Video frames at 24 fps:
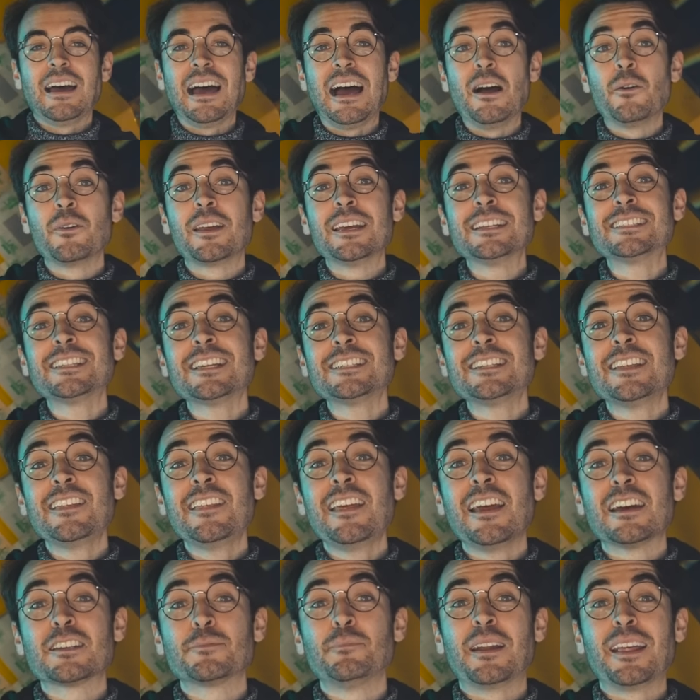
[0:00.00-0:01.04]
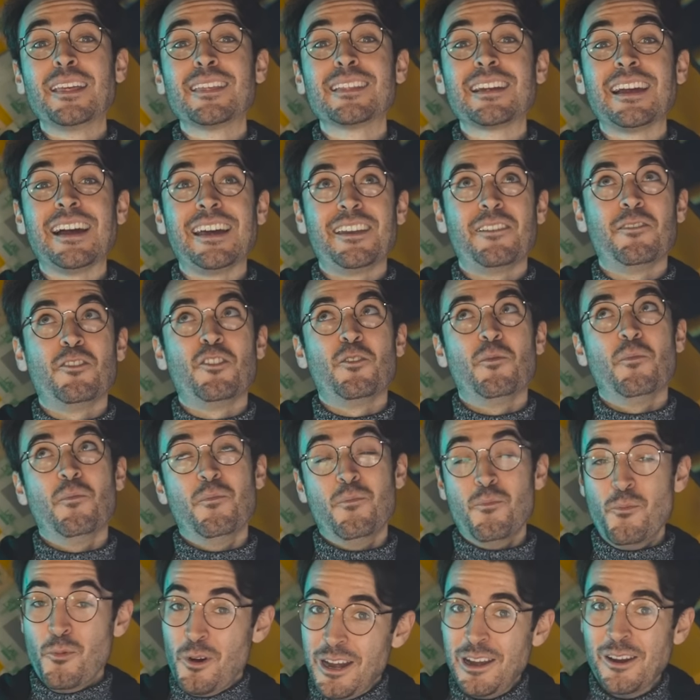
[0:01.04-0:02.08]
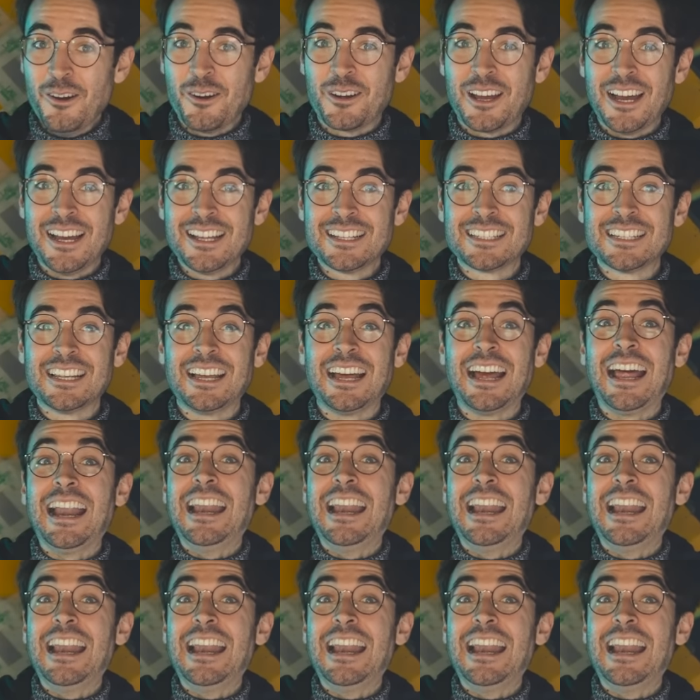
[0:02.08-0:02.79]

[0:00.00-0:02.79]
Aunque estas ideas parezcan muy locas,